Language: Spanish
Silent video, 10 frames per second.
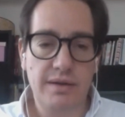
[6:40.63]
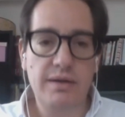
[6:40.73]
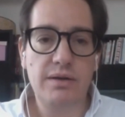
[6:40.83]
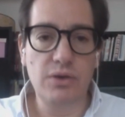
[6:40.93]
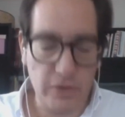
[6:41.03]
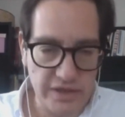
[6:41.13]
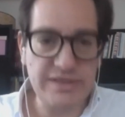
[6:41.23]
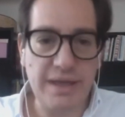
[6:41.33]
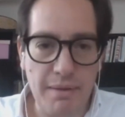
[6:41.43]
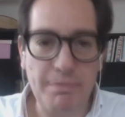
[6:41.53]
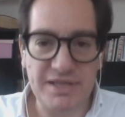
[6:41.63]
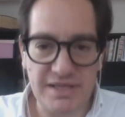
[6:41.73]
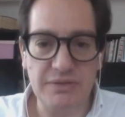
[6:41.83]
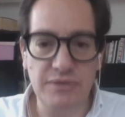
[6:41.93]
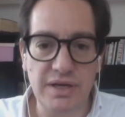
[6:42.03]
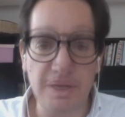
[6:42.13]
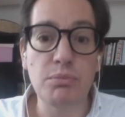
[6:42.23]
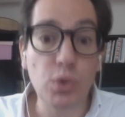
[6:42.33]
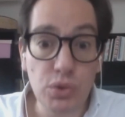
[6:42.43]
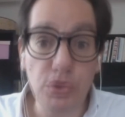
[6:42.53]
lo que estaba pasando en el
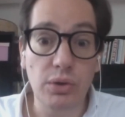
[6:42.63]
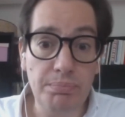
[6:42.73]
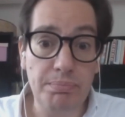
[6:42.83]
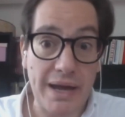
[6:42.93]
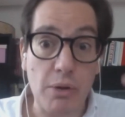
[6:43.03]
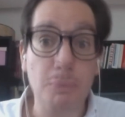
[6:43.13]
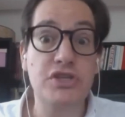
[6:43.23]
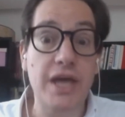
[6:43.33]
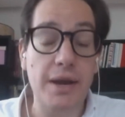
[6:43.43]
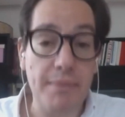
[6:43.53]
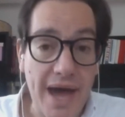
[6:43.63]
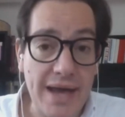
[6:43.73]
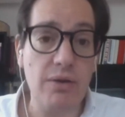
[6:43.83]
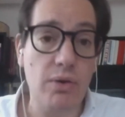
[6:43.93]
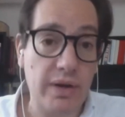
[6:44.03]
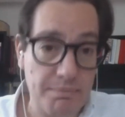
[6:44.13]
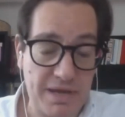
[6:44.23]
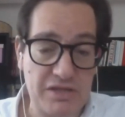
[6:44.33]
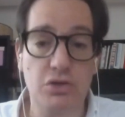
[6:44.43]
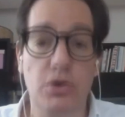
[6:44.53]
mundo, para observar lo que
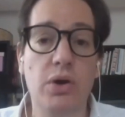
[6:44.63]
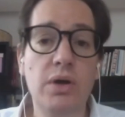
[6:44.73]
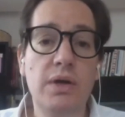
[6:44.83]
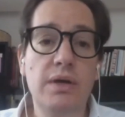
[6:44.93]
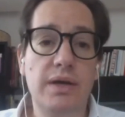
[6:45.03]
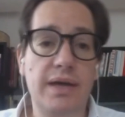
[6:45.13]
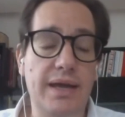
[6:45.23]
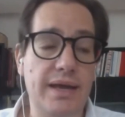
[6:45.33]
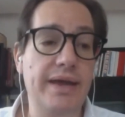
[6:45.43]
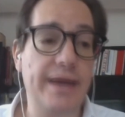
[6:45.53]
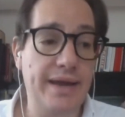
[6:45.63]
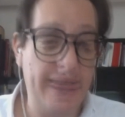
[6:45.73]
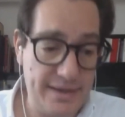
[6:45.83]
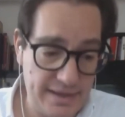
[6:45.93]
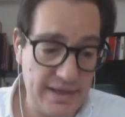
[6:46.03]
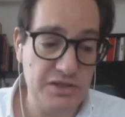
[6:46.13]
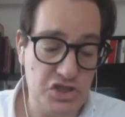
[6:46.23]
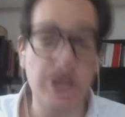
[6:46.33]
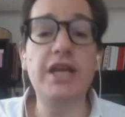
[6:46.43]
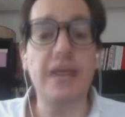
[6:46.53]
pasó eh, en,
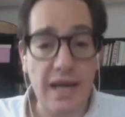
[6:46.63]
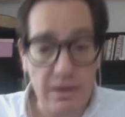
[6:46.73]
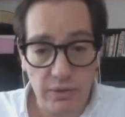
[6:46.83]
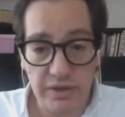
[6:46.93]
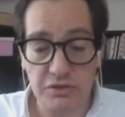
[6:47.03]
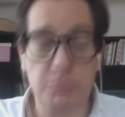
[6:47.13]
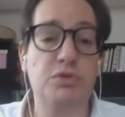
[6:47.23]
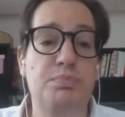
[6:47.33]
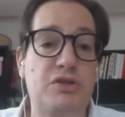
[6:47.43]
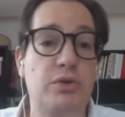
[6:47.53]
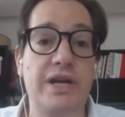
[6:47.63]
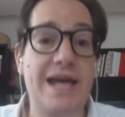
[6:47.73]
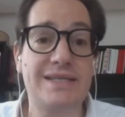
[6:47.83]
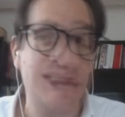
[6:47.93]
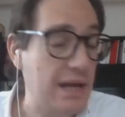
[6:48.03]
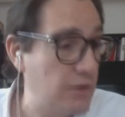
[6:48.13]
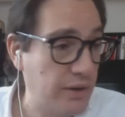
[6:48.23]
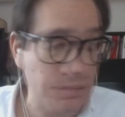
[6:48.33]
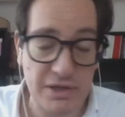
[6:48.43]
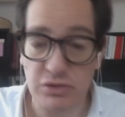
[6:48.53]
China, lo que después pasó en Asia, lo
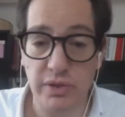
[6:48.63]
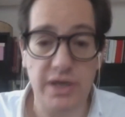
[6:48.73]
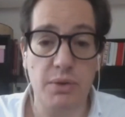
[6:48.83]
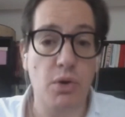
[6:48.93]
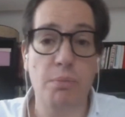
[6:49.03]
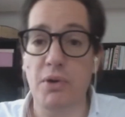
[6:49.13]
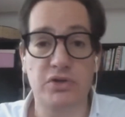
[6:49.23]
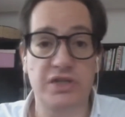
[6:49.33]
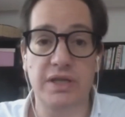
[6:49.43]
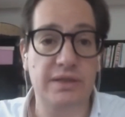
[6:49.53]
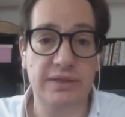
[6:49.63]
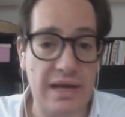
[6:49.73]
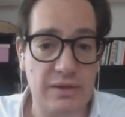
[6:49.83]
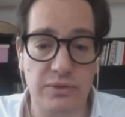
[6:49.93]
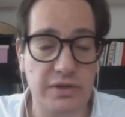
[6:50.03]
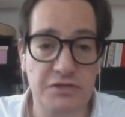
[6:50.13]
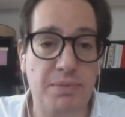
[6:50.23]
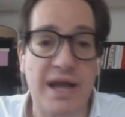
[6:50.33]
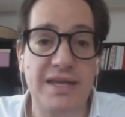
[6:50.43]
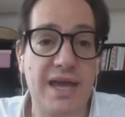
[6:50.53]
que pasó en Europa Occidental con
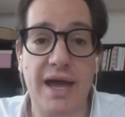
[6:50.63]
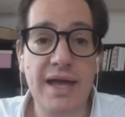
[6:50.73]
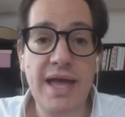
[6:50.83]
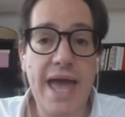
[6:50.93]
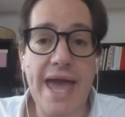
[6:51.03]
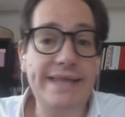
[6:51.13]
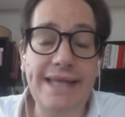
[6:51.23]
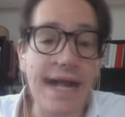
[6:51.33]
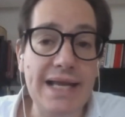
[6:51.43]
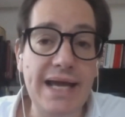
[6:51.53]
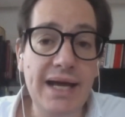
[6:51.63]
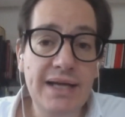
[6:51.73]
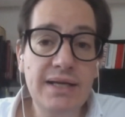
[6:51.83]
España e Italia.